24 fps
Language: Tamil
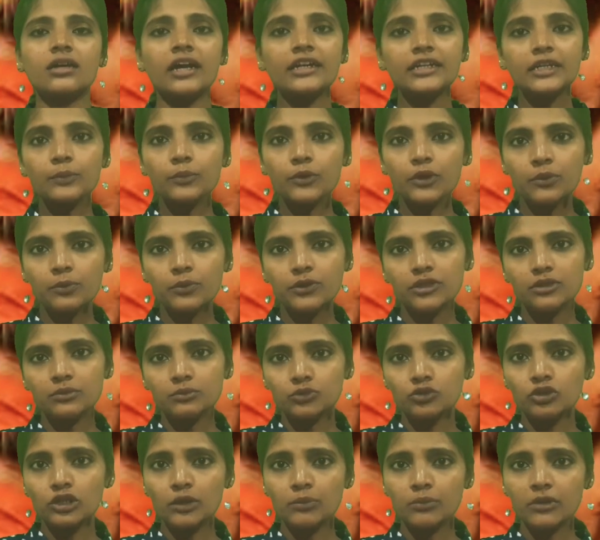கட்டிப்பிடிப்பது
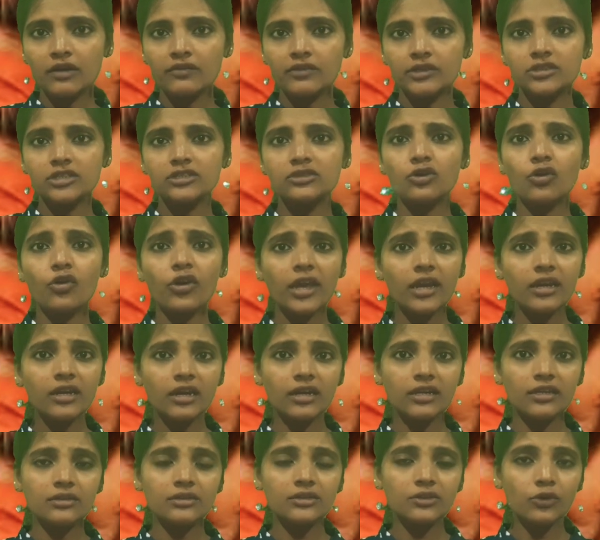மூலயமா வந்து
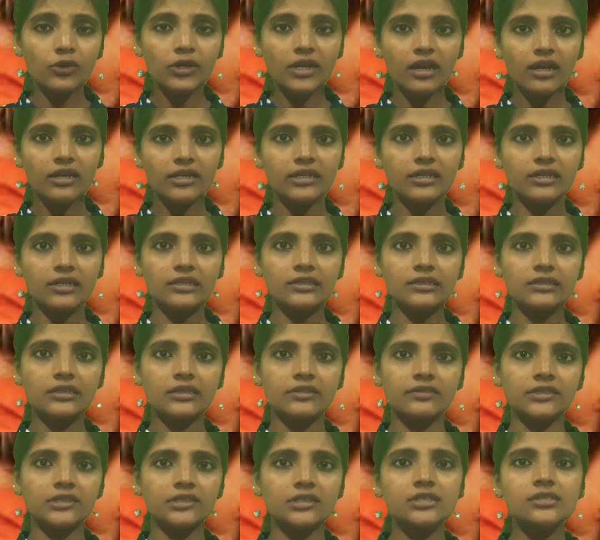நோய்கள்
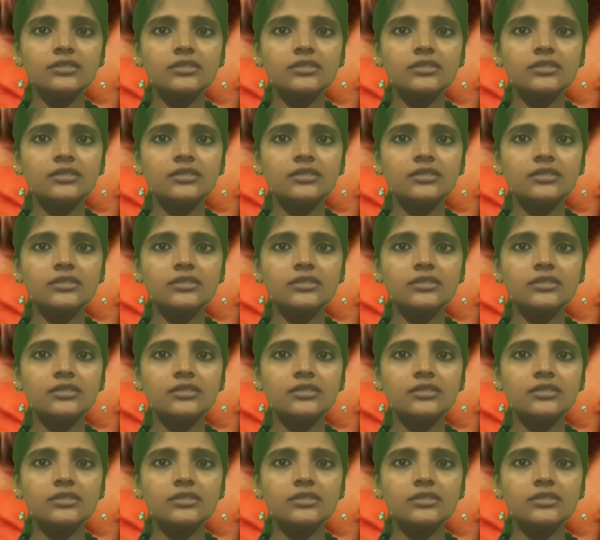நோயாளிகளுக்கு வந்து